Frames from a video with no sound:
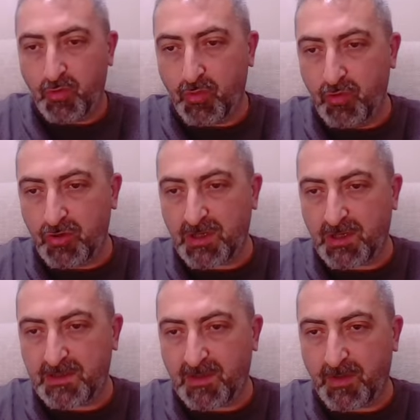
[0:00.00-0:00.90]
Umuyoruz
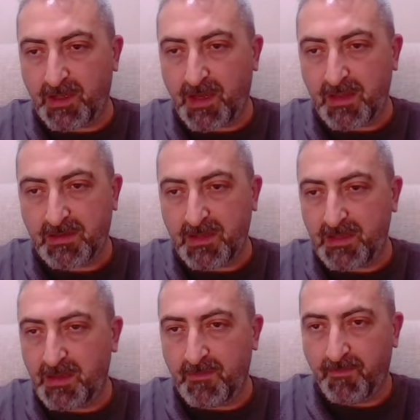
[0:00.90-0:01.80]
yakın zamanda gelir. Ne
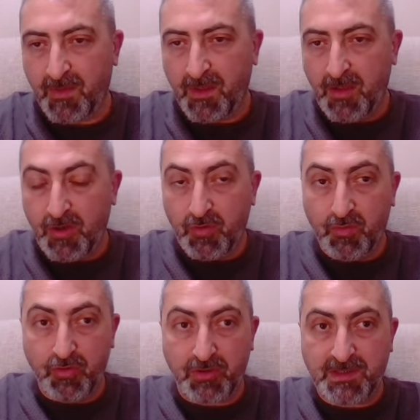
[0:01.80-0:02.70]
diyelim?
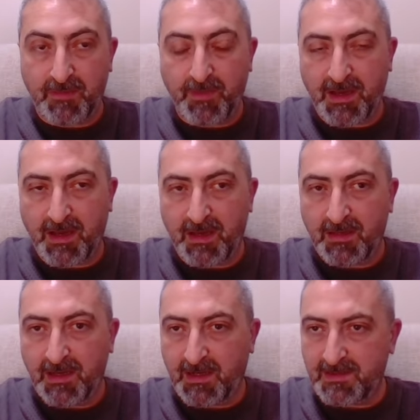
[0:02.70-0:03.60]
Umuyoruz SPK
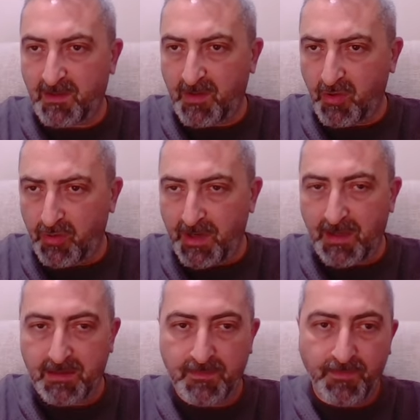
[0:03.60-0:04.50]
yakın zamanda
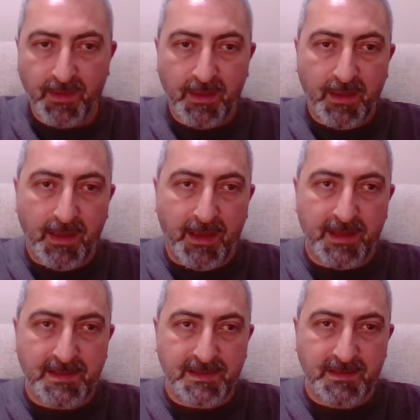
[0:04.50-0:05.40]
onaylar. En
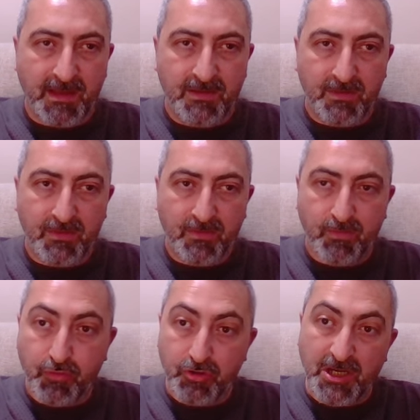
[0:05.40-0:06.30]
azından
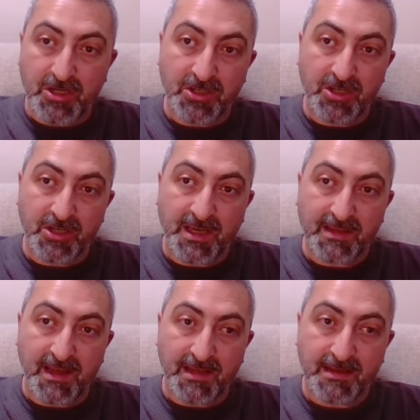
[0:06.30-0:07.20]
bu çeşit
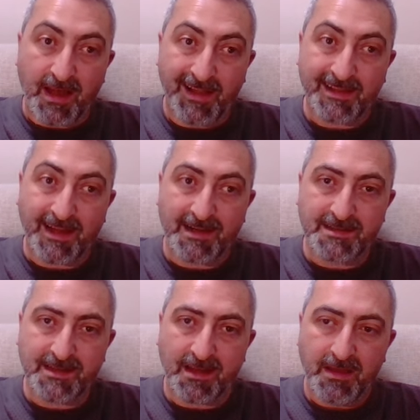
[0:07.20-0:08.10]
şirketler halka
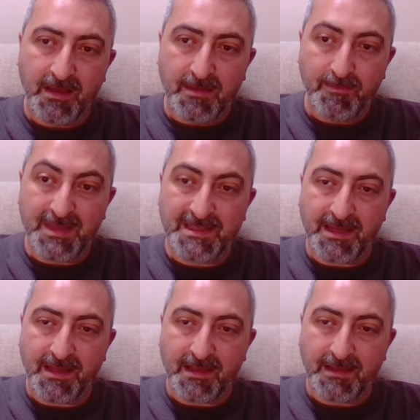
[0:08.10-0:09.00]
arzda
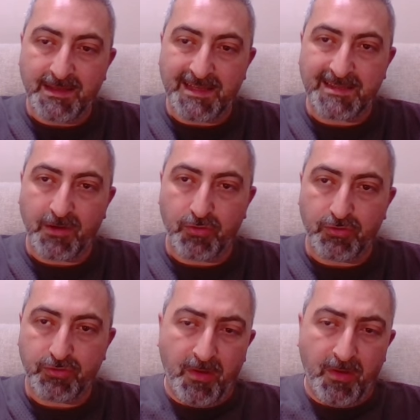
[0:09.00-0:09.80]
bizlere destek olur.